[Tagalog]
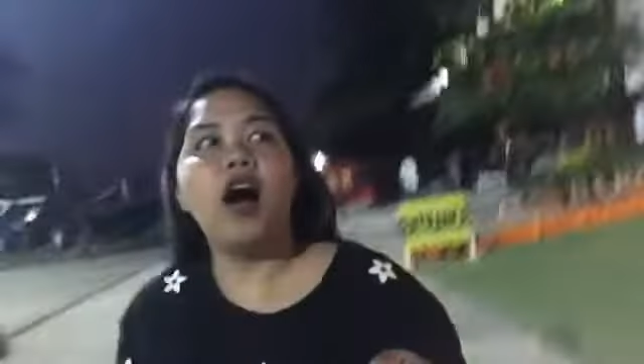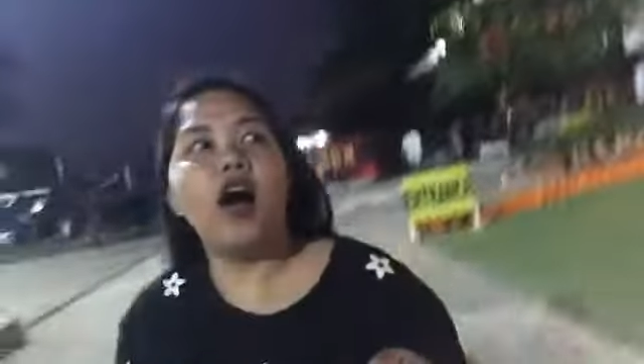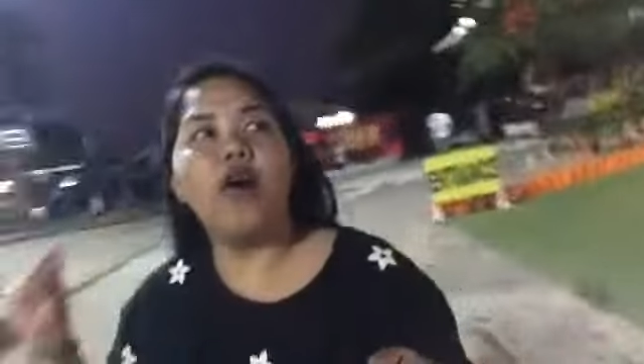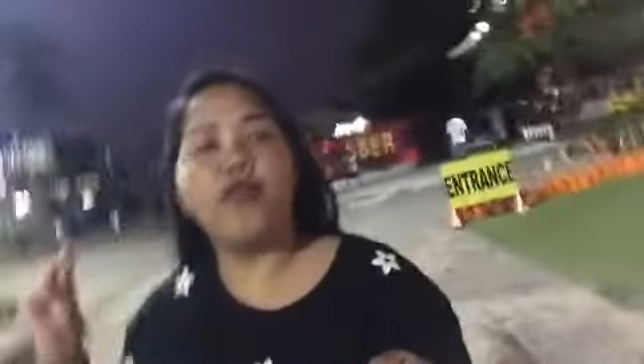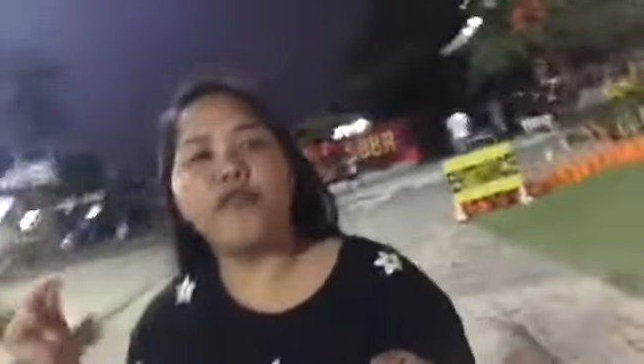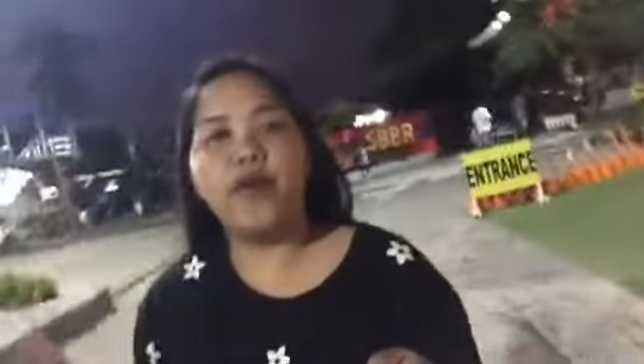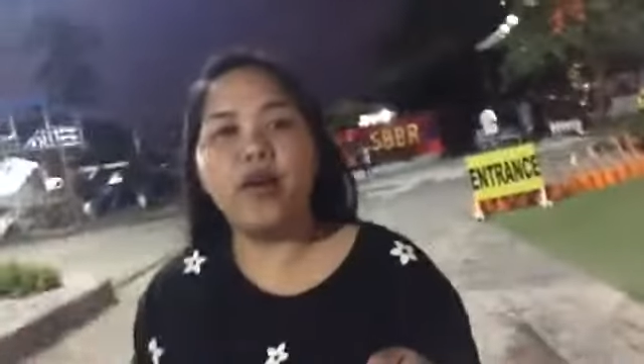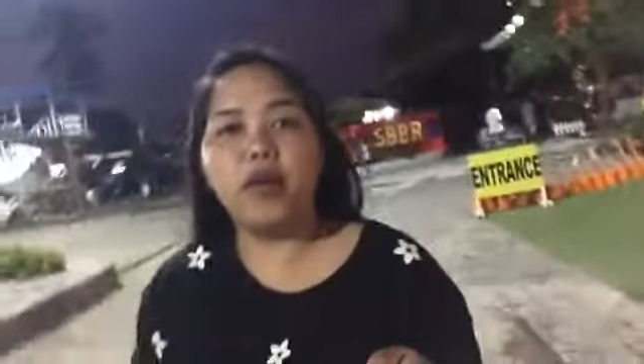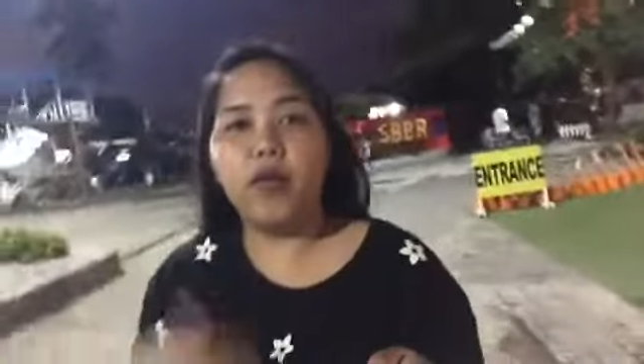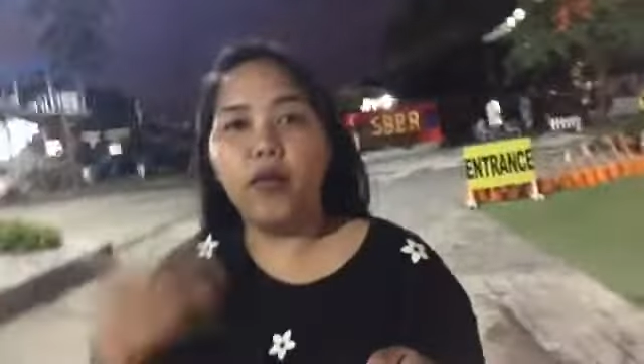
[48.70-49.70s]
Oh,
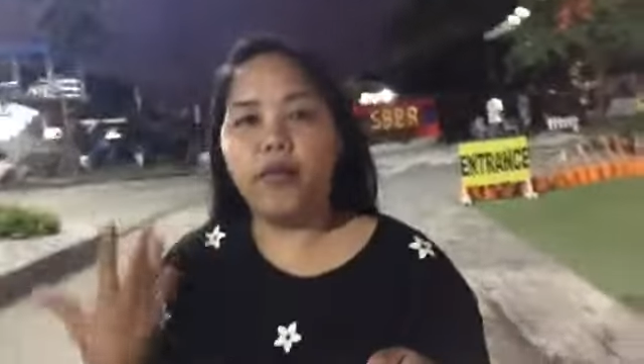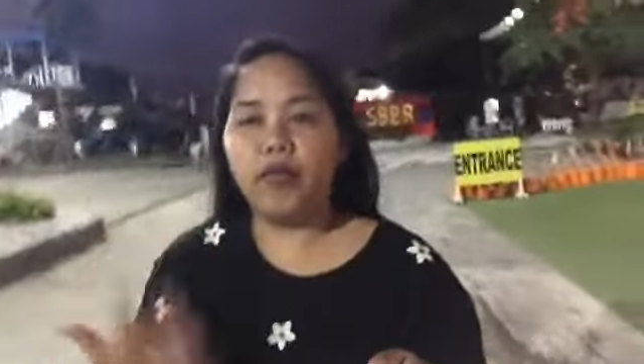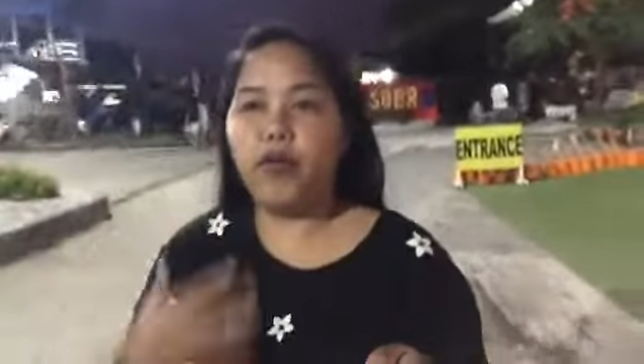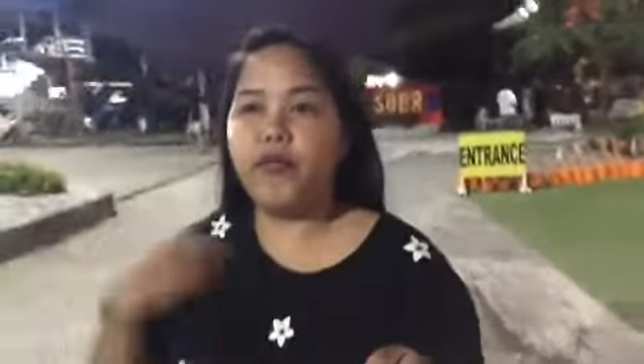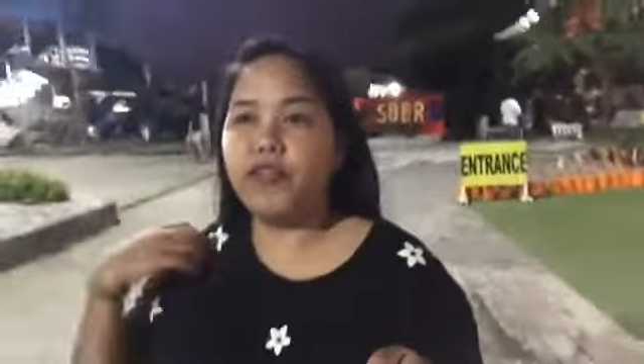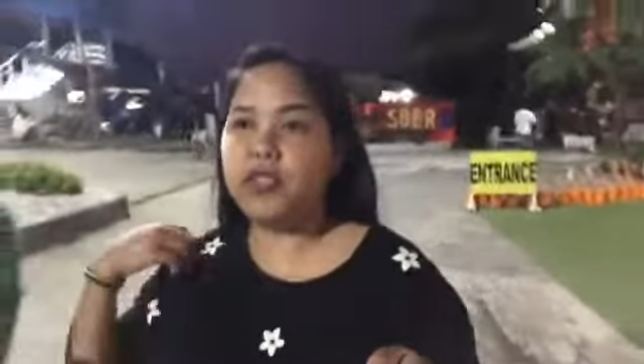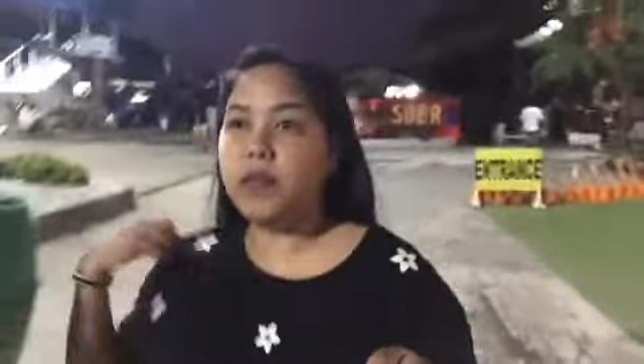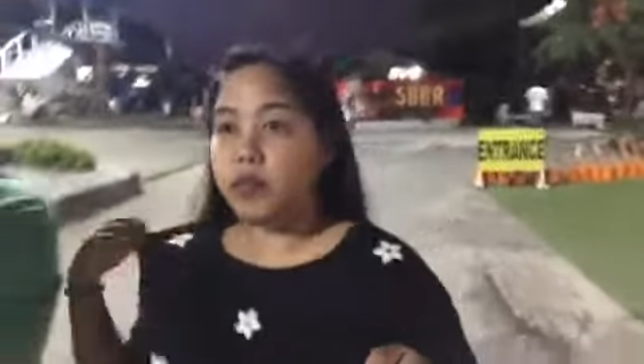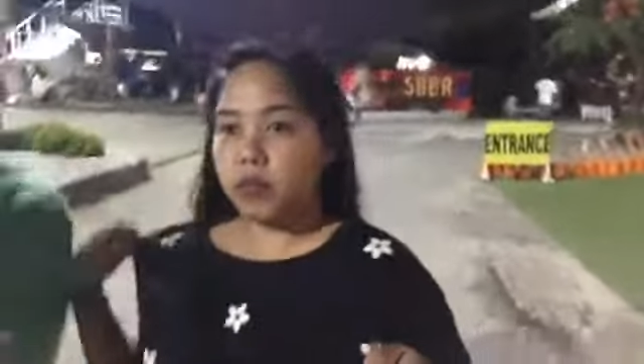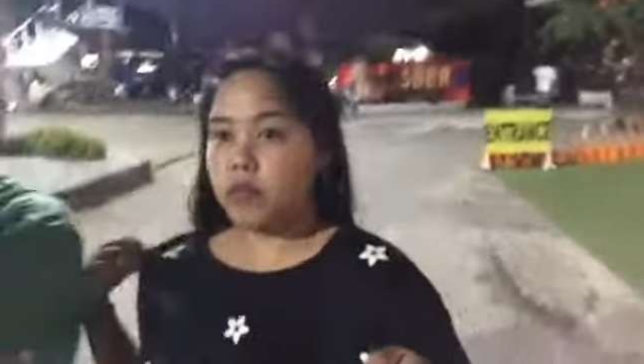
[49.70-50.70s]
oh first
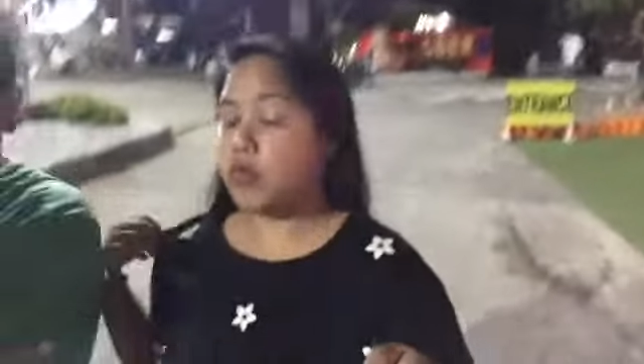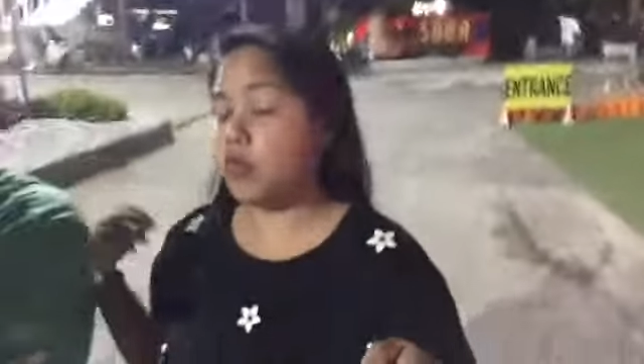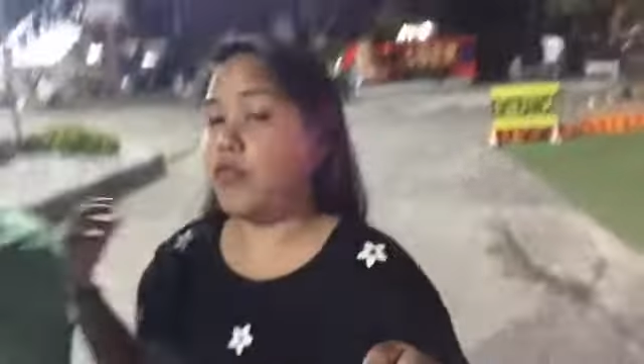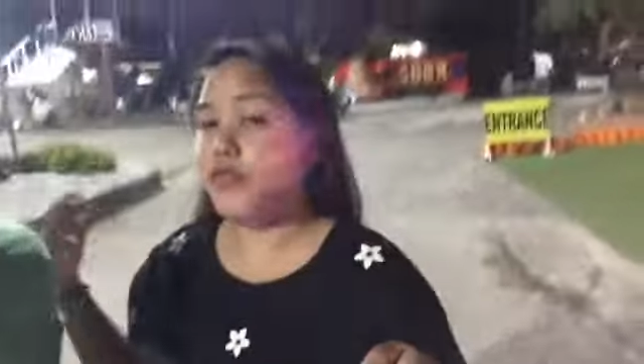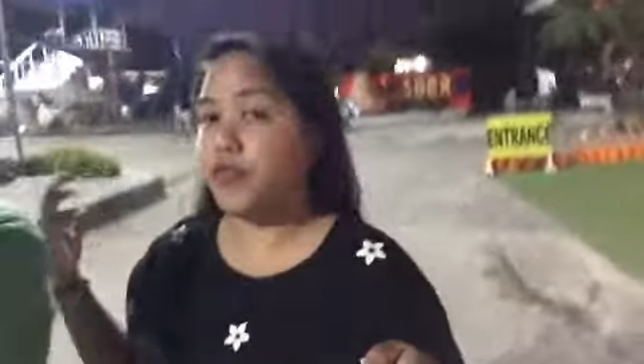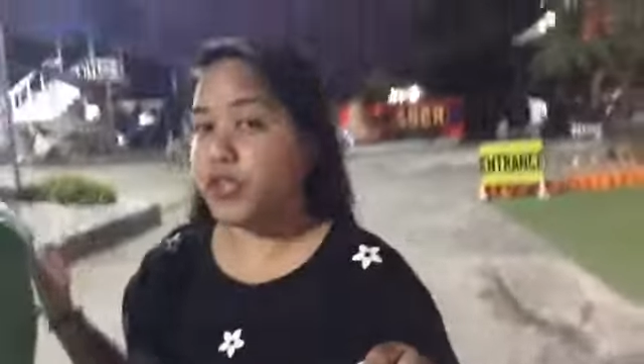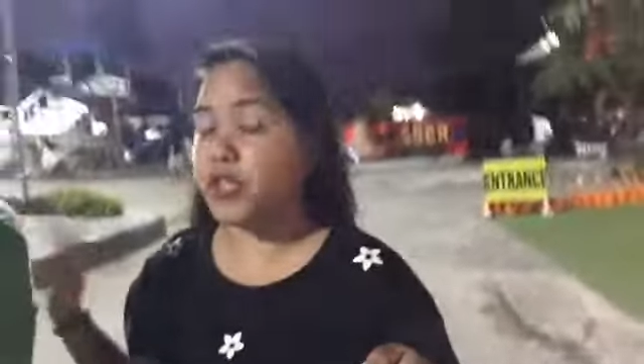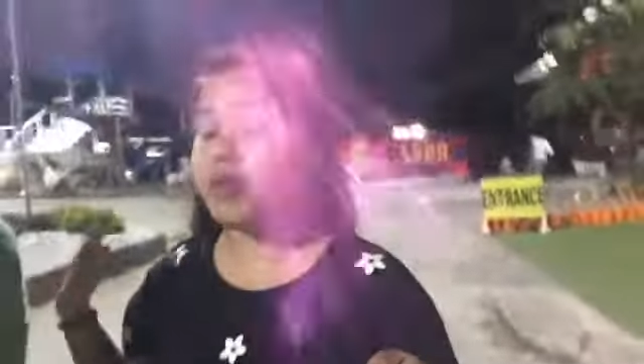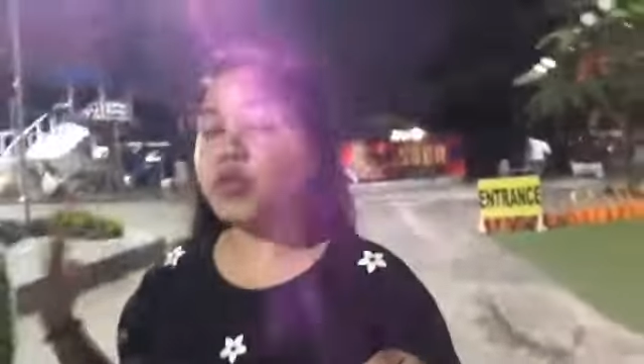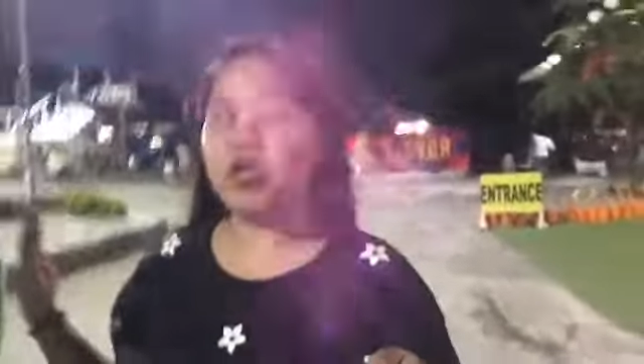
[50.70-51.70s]
time,
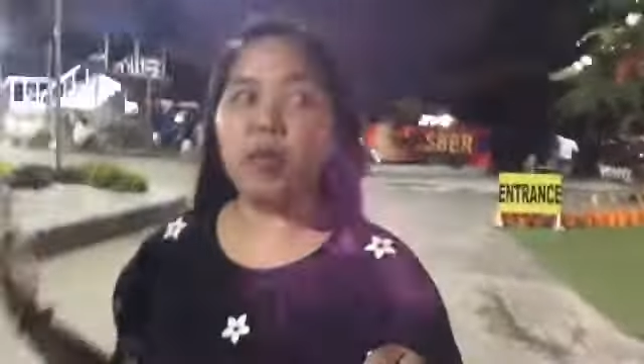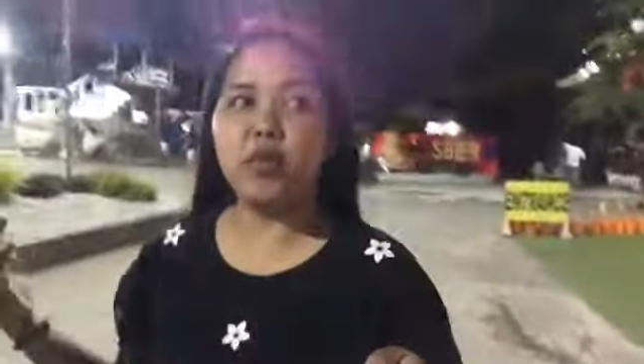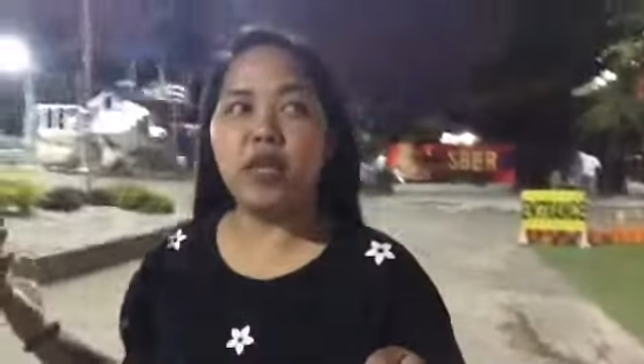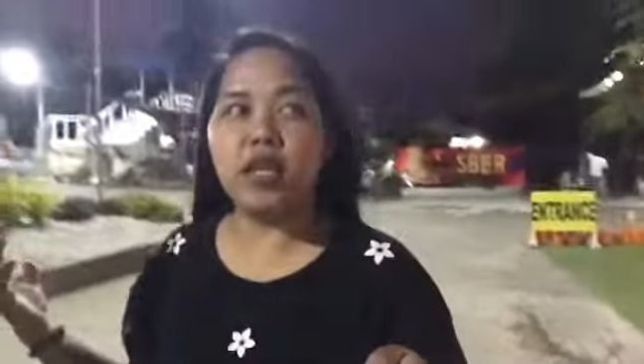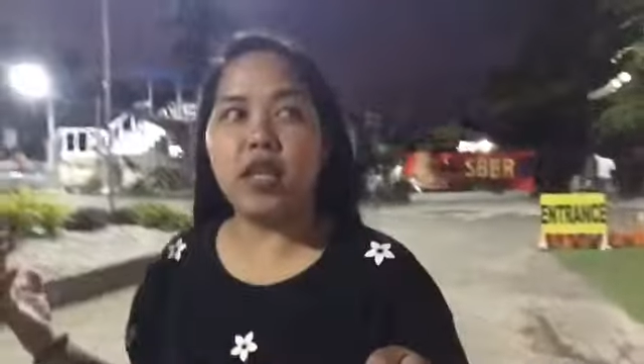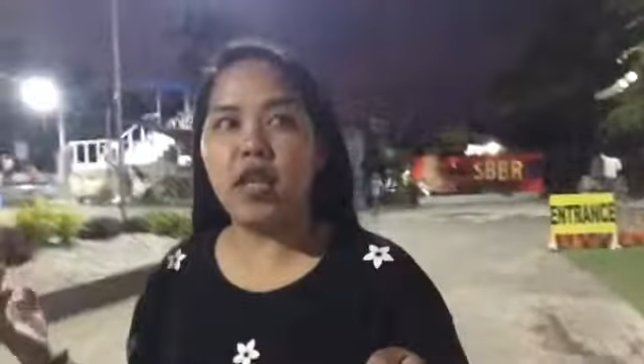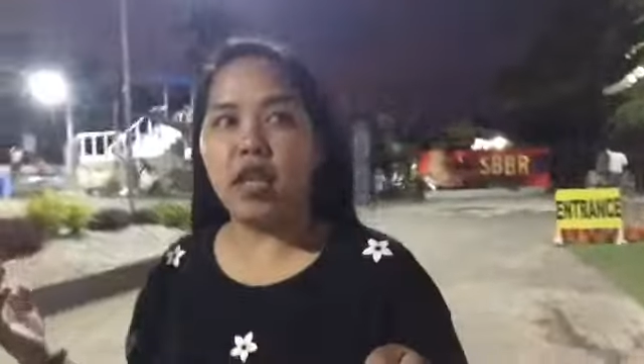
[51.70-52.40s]
first time din mo din